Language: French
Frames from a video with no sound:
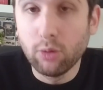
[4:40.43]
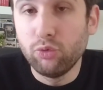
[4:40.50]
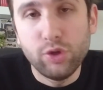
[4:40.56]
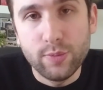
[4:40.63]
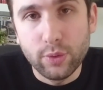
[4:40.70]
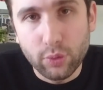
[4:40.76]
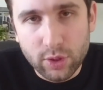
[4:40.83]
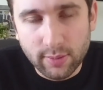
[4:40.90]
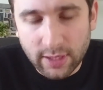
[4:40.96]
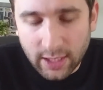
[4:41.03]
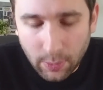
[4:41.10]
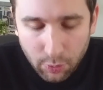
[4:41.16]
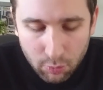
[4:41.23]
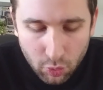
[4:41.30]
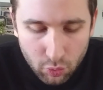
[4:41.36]
10 minutes c'est
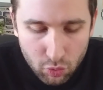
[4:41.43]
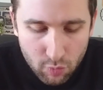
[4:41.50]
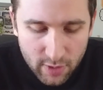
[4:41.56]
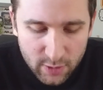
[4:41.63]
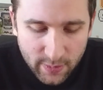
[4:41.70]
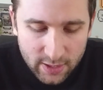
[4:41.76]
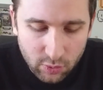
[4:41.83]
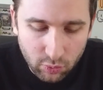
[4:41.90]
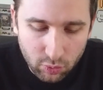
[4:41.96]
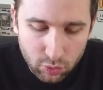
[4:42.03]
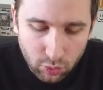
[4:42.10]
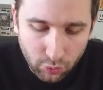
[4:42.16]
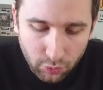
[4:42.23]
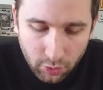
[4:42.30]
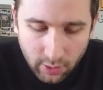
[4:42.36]
peut-être un peu beaucoup, mais je passe
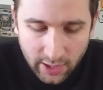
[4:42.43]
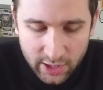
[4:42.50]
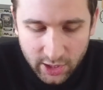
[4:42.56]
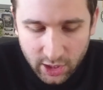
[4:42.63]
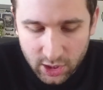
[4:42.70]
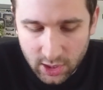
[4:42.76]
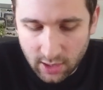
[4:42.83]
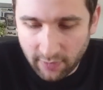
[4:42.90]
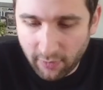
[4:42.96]
toujours du temps à chercher.